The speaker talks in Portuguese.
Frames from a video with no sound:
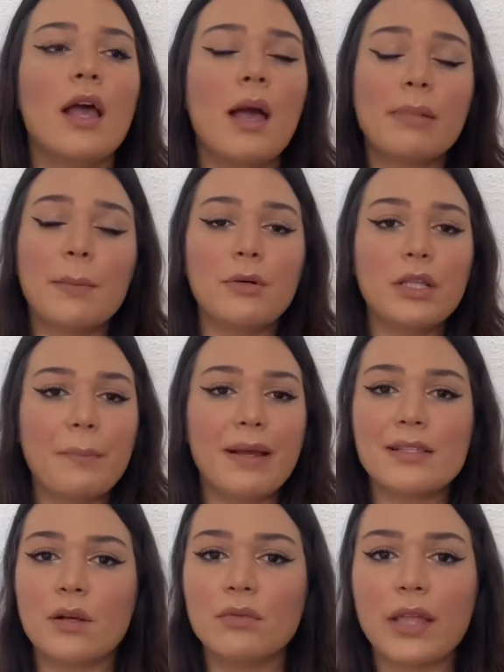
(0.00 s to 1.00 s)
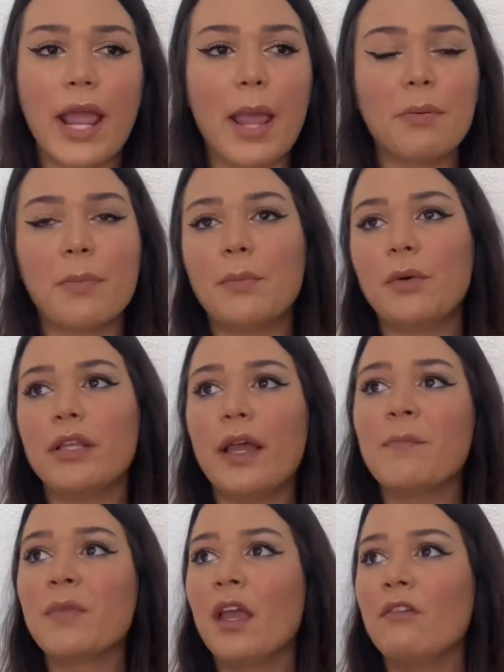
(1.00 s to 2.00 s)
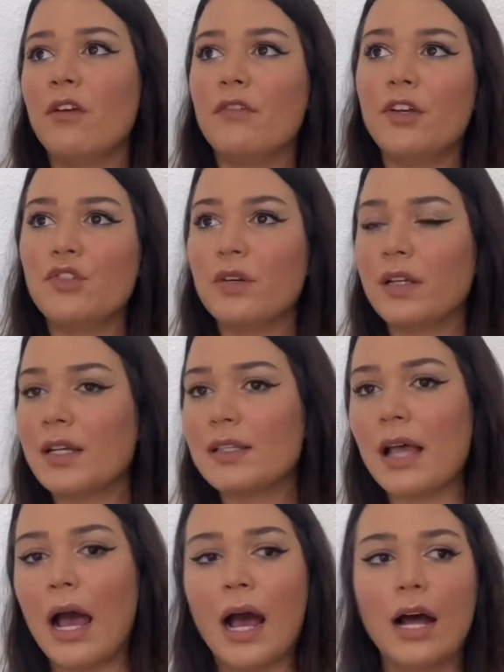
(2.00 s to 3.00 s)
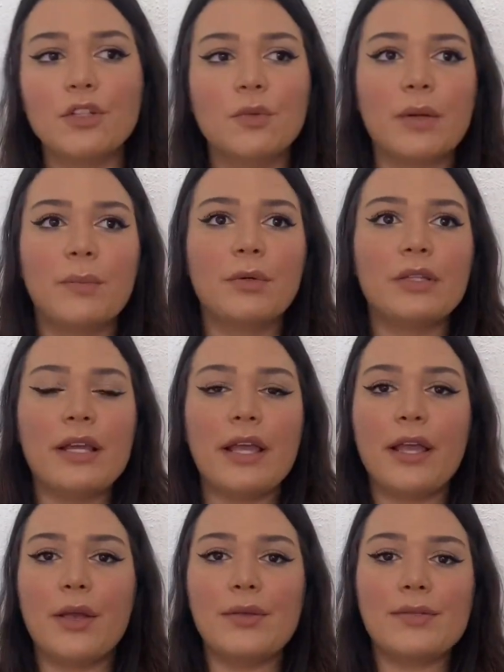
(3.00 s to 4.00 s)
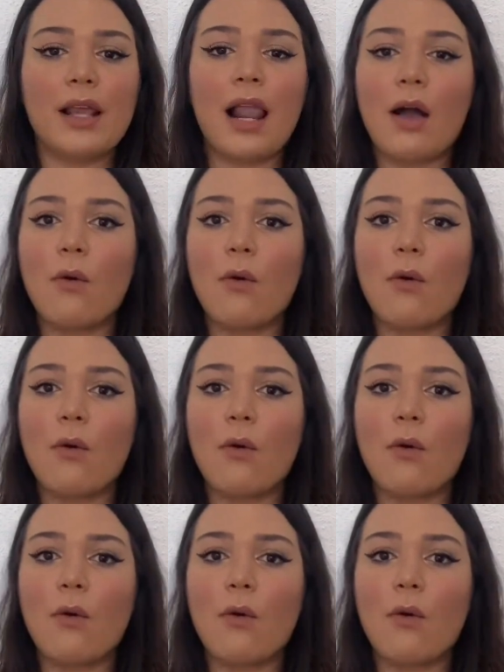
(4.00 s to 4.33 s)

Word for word: para poder passar o tempo, para poder ver vídeo engraçado, para poder, sei lá,